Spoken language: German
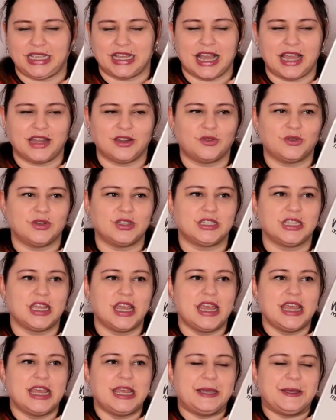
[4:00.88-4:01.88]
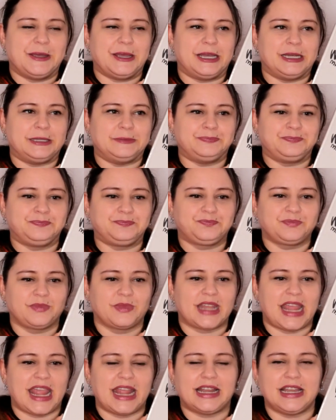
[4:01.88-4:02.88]
kann. Und ähm,
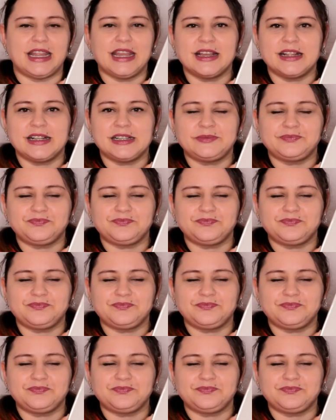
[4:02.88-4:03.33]
Herr Klingel